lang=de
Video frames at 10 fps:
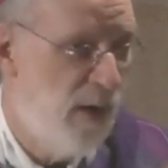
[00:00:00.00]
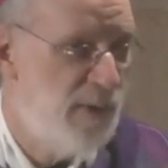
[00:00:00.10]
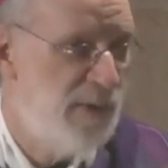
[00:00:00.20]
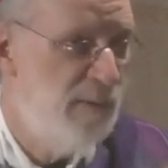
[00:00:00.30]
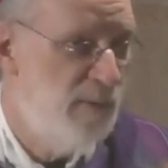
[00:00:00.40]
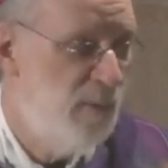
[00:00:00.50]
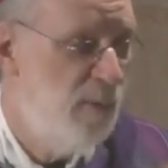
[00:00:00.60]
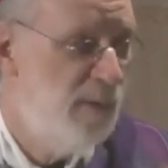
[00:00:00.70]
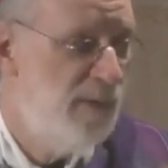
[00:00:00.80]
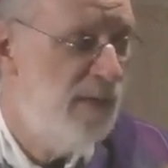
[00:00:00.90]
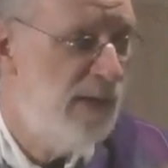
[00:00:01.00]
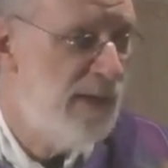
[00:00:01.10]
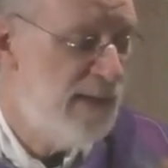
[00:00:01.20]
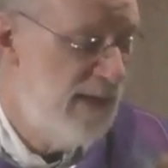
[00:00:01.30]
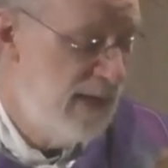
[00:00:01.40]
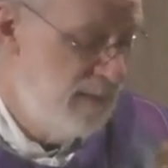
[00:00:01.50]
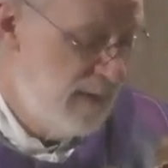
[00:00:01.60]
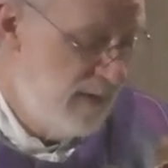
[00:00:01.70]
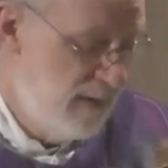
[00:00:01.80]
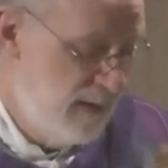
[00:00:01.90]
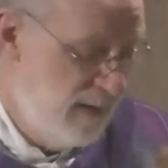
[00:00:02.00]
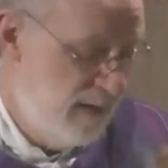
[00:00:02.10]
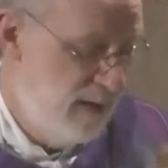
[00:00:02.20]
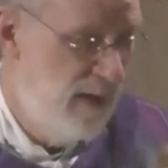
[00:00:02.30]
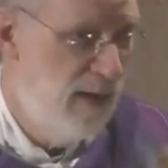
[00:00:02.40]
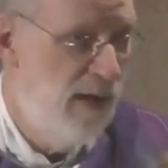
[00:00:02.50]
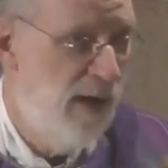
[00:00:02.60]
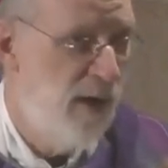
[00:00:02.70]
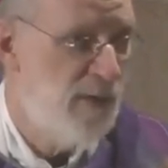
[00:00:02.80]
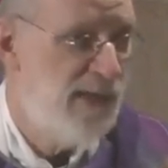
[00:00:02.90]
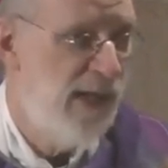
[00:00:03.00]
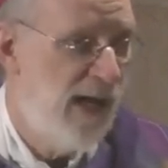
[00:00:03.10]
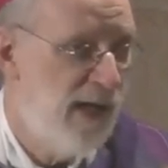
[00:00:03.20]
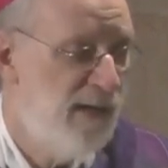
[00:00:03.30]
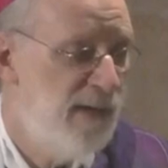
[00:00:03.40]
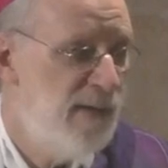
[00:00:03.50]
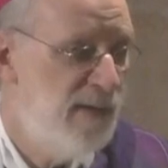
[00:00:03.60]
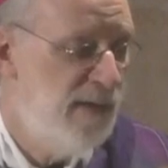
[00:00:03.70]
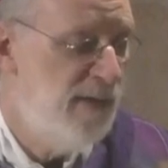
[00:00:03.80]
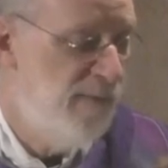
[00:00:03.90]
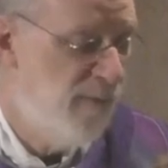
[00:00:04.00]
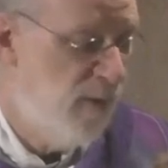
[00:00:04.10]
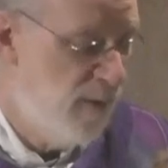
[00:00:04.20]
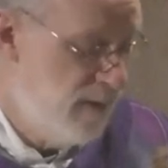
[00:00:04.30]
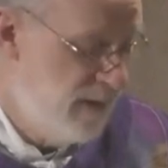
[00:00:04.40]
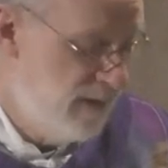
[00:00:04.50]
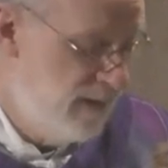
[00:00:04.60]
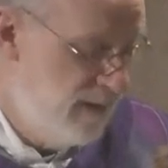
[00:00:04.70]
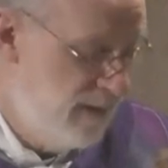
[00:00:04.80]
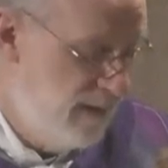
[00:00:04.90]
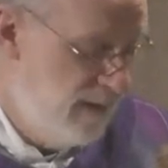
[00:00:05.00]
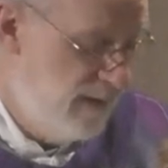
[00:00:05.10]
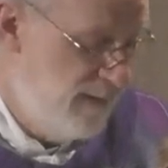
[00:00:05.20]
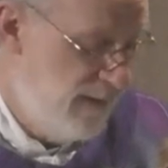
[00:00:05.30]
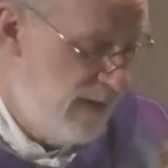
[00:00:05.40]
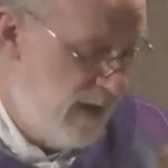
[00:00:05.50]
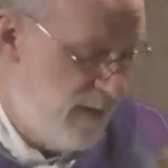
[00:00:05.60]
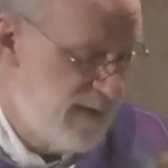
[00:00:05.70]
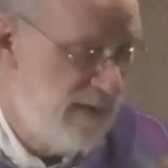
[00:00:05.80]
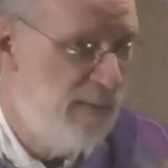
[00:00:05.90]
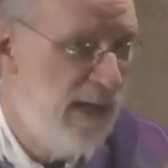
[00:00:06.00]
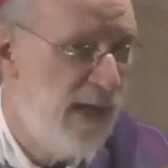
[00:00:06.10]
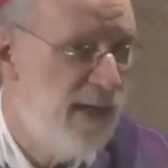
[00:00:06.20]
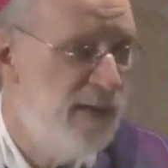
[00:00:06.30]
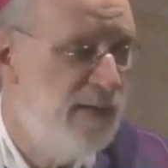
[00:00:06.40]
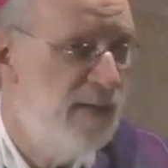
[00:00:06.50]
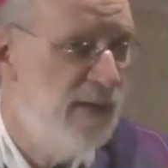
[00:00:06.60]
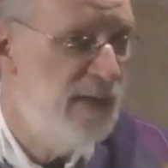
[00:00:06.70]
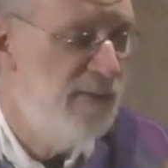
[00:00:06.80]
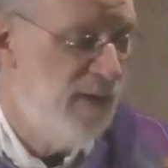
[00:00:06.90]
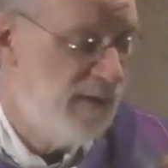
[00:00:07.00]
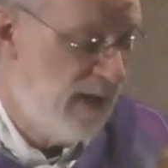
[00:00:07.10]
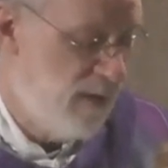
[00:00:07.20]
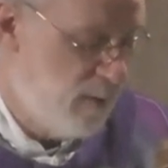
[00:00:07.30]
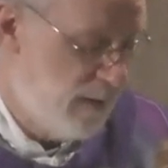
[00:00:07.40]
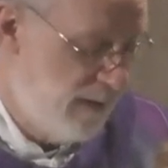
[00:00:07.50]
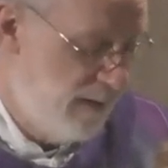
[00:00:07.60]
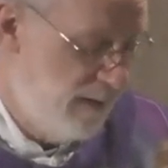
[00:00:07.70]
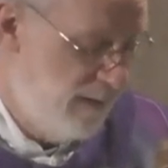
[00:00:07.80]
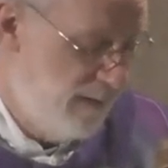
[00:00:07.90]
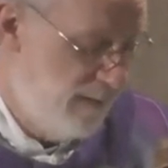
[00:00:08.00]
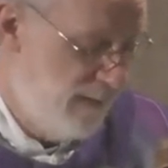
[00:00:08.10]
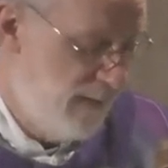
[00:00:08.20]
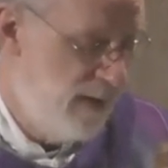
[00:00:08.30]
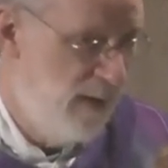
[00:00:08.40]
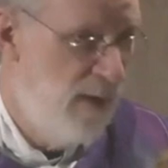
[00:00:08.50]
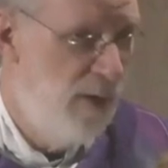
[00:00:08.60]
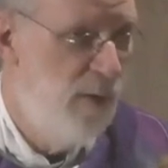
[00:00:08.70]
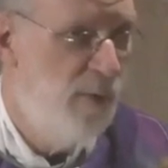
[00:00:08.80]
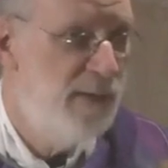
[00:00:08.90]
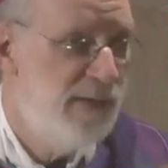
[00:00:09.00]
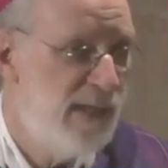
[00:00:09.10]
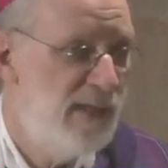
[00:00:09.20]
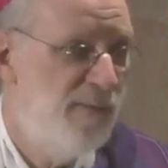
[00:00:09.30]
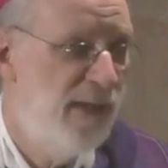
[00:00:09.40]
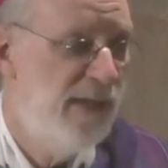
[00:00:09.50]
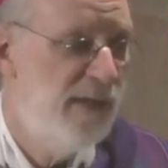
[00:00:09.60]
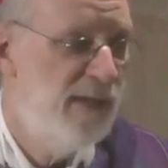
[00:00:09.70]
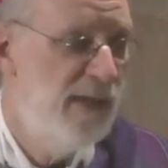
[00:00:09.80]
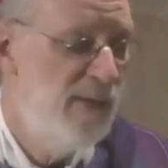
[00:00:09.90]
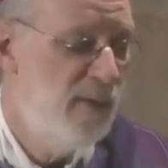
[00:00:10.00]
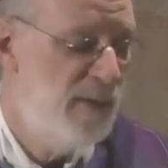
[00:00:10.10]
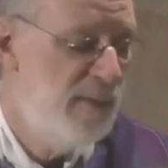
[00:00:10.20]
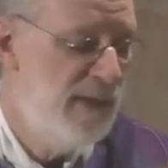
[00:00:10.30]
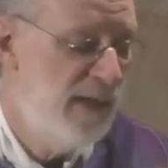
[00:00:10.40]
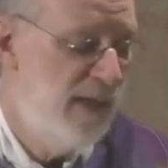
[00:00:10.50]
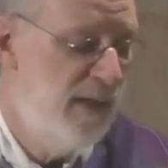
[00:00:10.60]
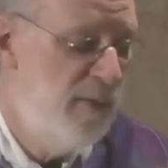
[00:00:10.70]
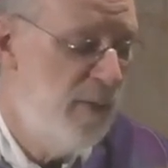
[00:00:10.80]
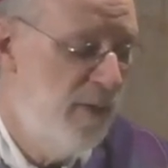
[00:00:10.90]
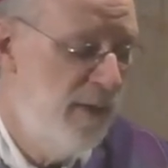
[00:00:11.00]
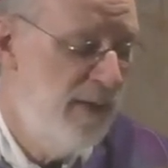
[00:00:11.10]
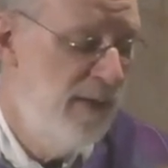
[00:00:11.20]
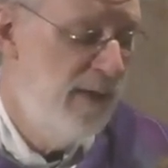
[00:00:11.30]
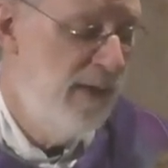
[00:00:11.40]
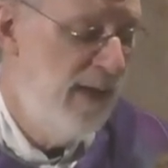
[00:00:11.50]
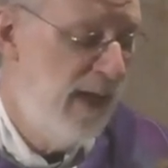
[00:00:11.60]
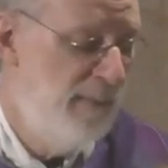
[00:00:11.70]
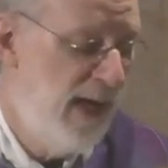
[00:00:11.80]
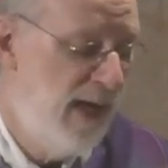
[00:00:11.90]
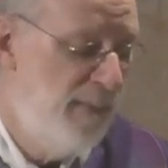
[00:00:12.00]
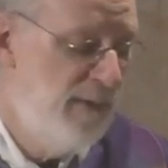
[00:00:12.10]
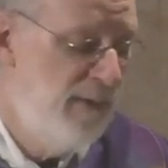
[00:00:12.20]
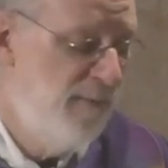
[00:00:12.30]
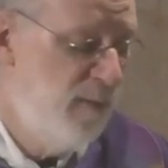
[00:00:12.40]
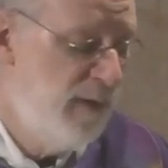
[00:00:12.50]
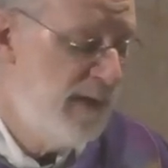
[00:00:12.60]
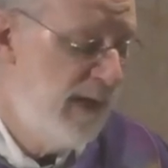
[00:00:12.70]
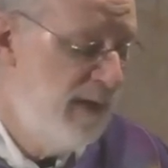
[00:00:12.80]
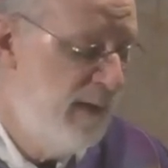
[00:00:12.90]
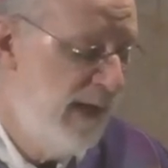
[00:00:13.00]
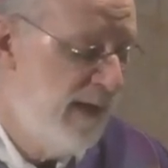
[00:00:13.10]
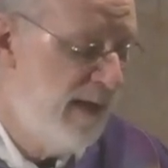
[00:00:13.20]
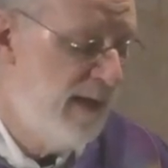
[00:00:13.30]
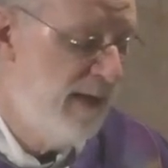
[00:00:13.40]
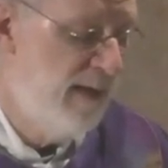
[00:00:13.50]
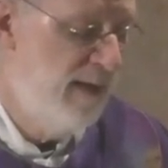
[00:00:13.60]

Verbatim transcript: aus dem Tod ins Leben, aus der Angst in die Freude, aus dem Leid ins Vertrauen. Und das feiert Jesus mit seinen Jüngern am Abend vor seinem Leiden.